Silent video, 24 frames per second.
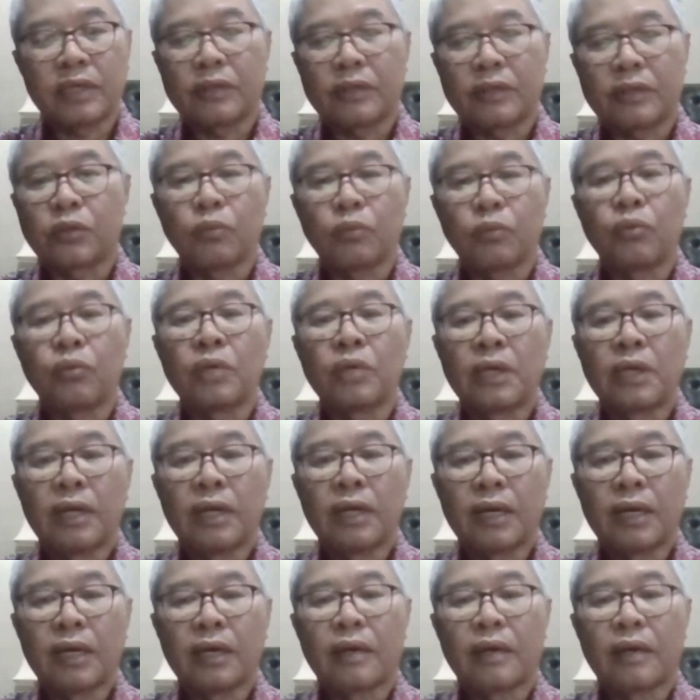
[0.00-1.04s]
itu
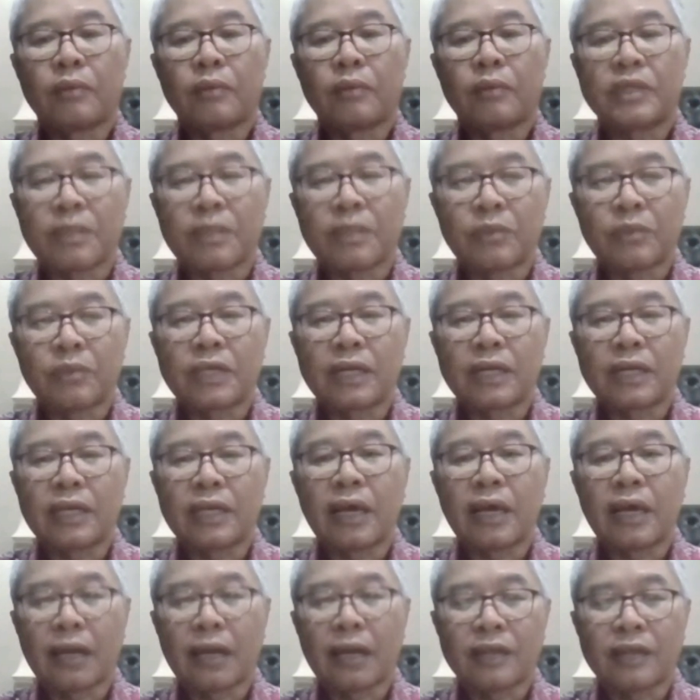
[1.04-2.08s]
uh, bisa
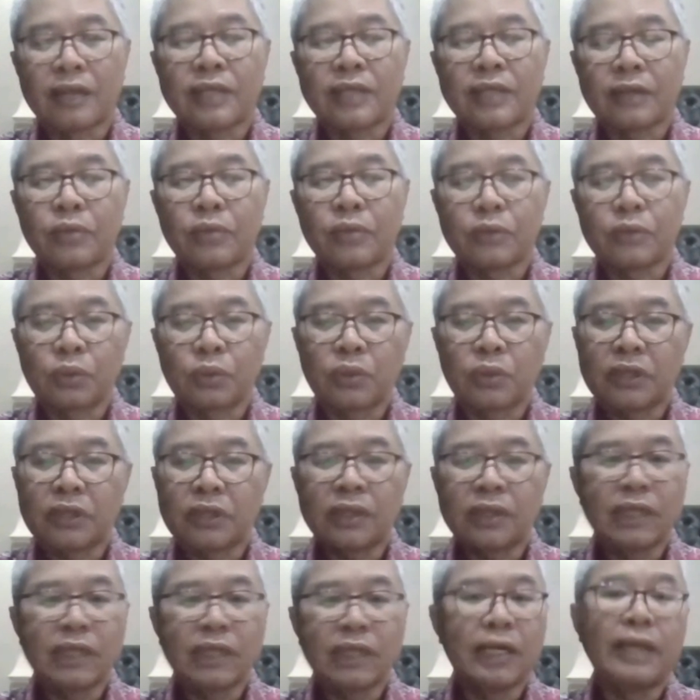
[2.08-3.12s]
menjadi alasan
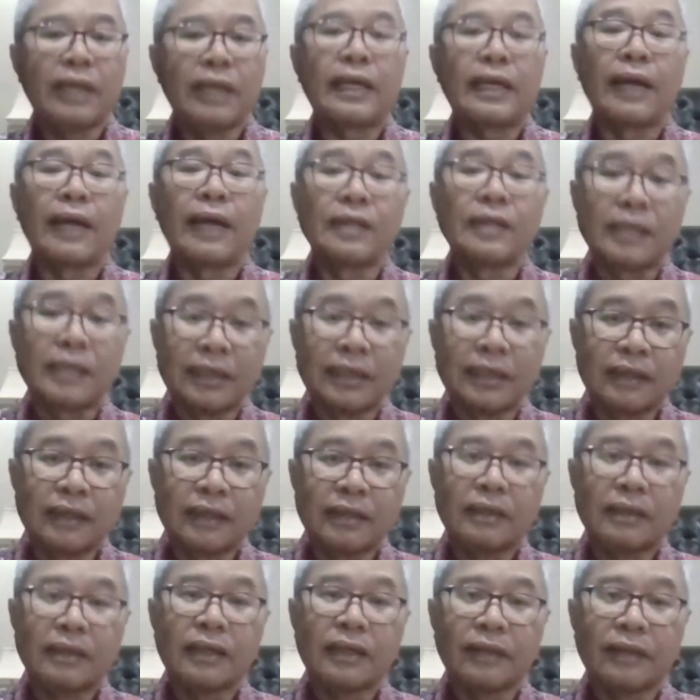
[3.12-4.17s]
untuk tidak diganti.
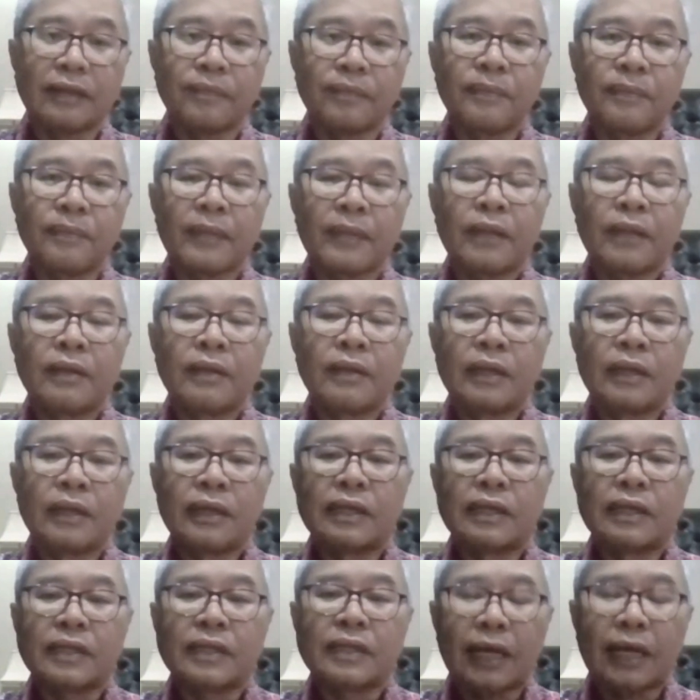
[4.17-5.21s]
Ya. Oke. Okay.
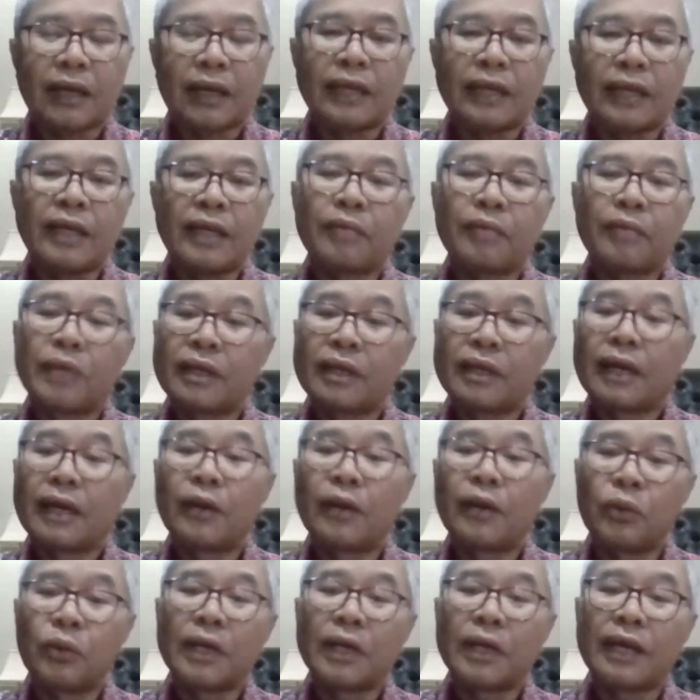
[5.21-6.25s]
Nah sekarang ini yang bikin
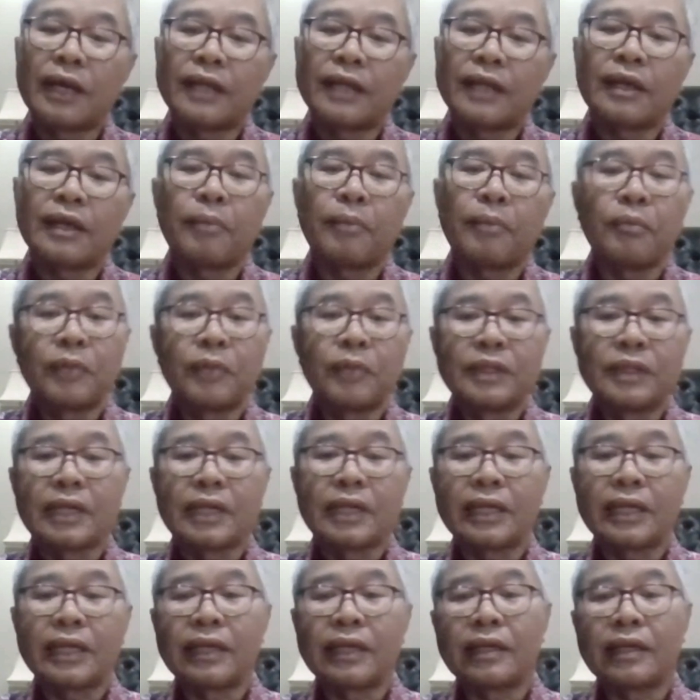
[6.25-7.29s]
gaduh kan hanya
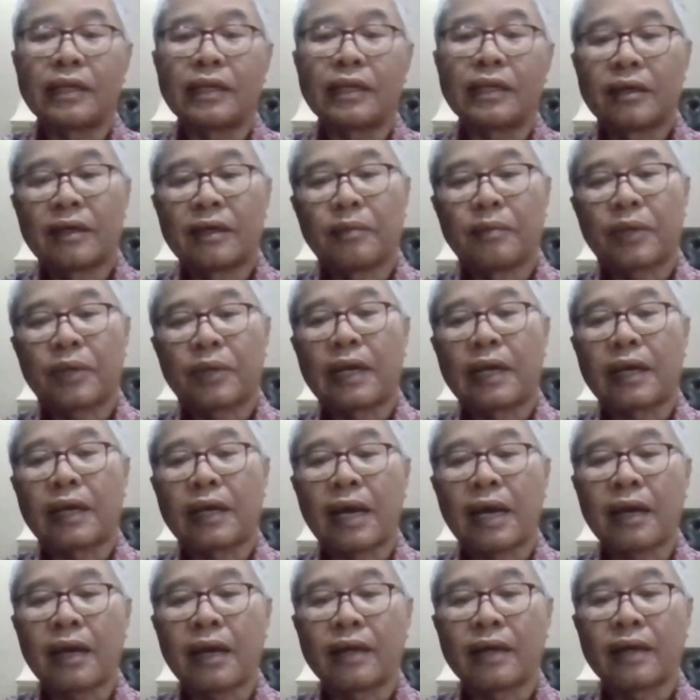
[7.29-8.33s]
Menteri uh,
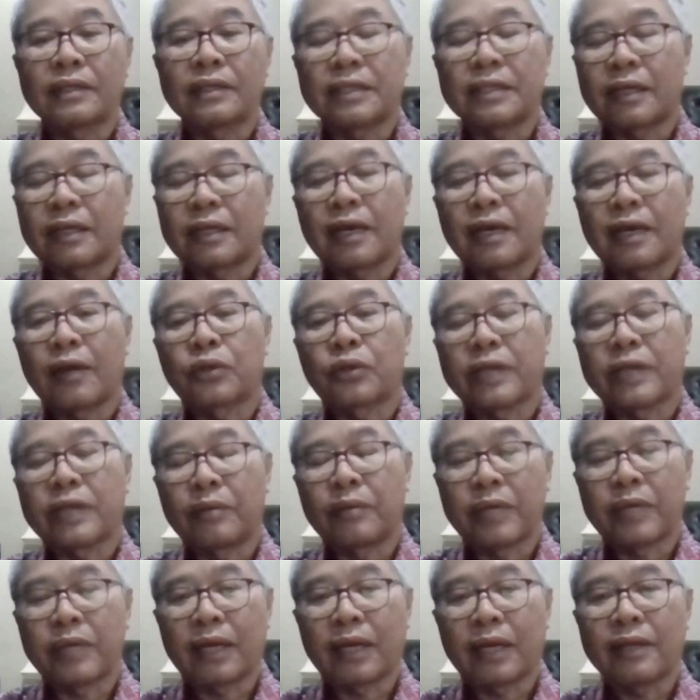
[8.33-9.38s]
Perdagangan, sehingga kalau
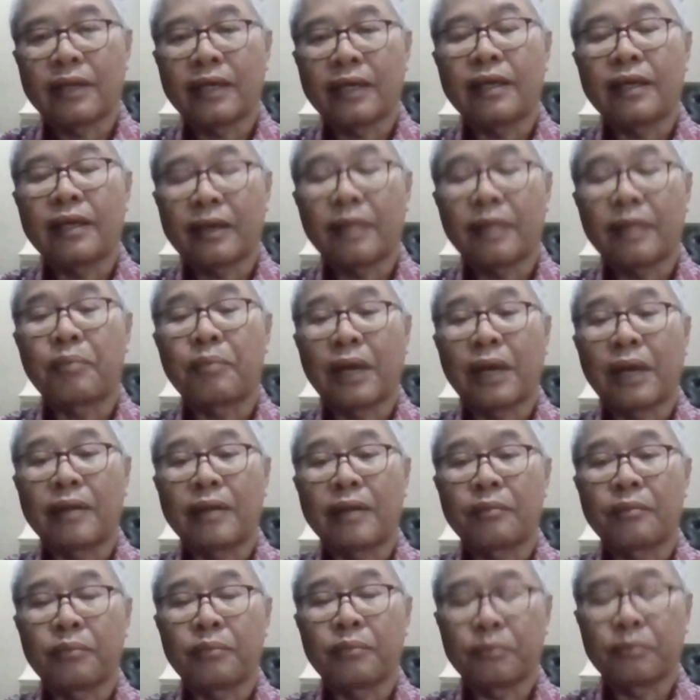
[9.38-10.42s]
saya melihatnya ya yang
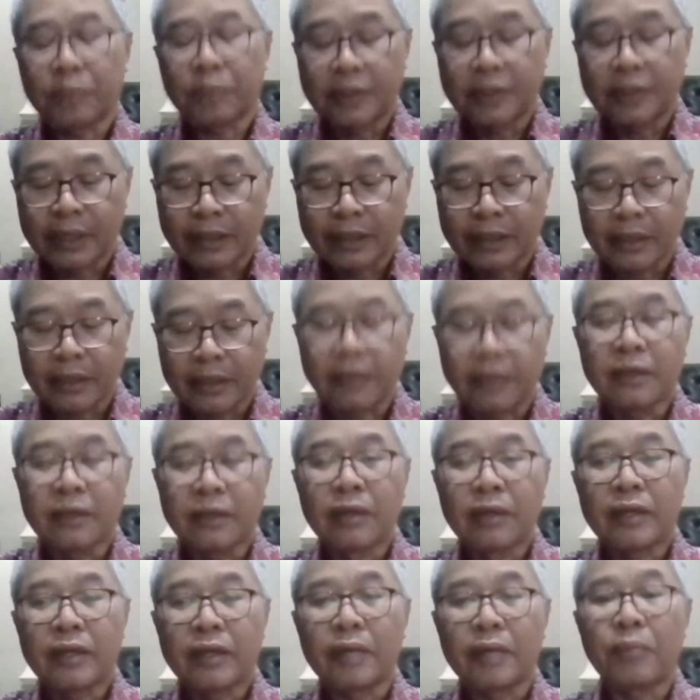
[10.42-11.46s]
paling penting di,
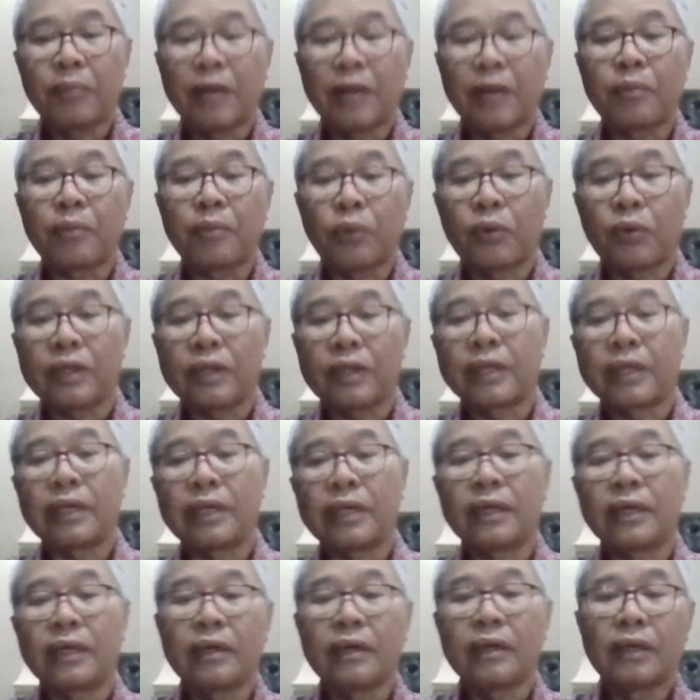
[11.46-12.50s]
yang paling pokok
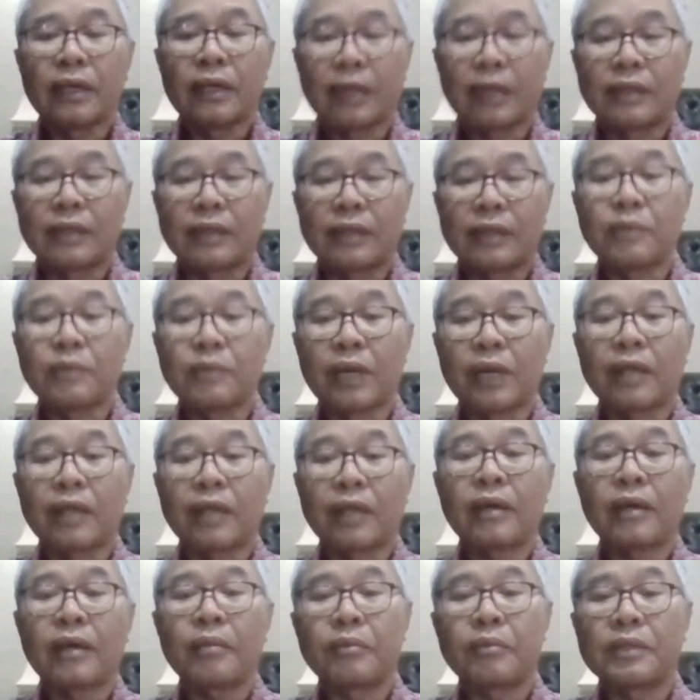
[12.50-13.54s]
diganti
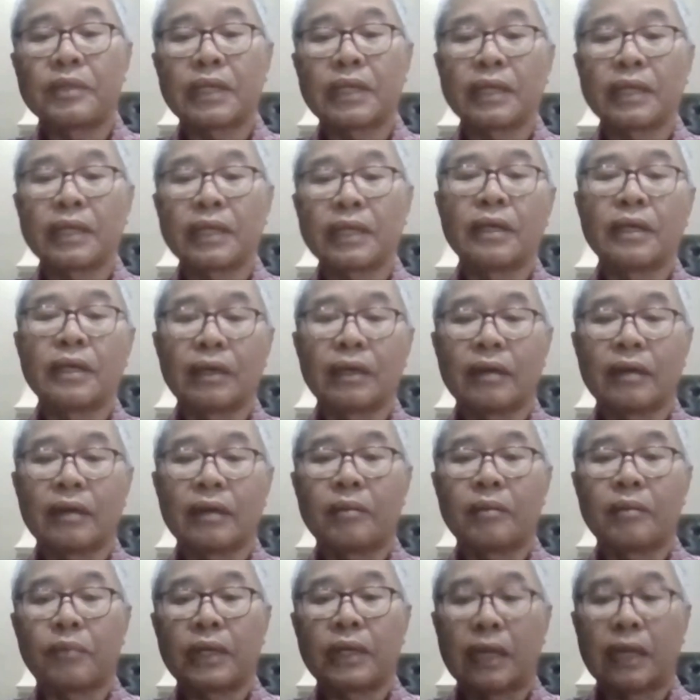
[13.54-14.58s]
sebenarnya Menteri
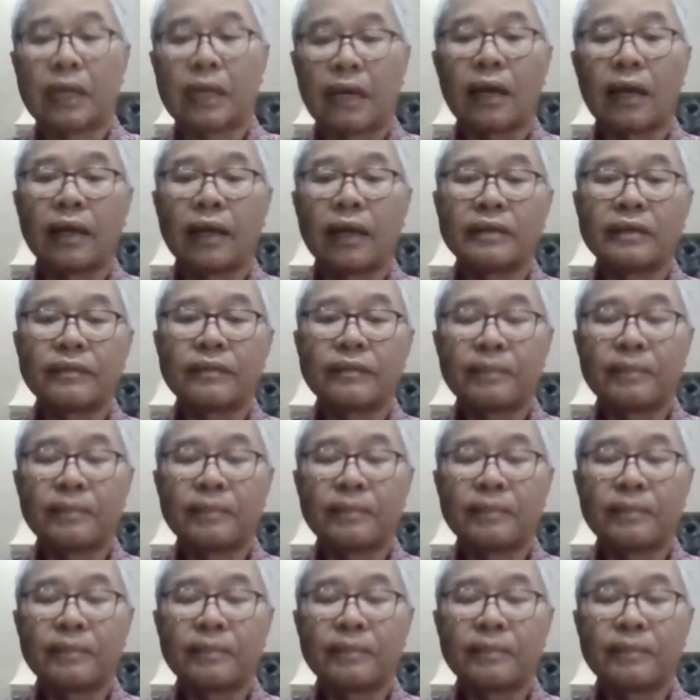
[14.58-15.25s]
uh, Perdagangan.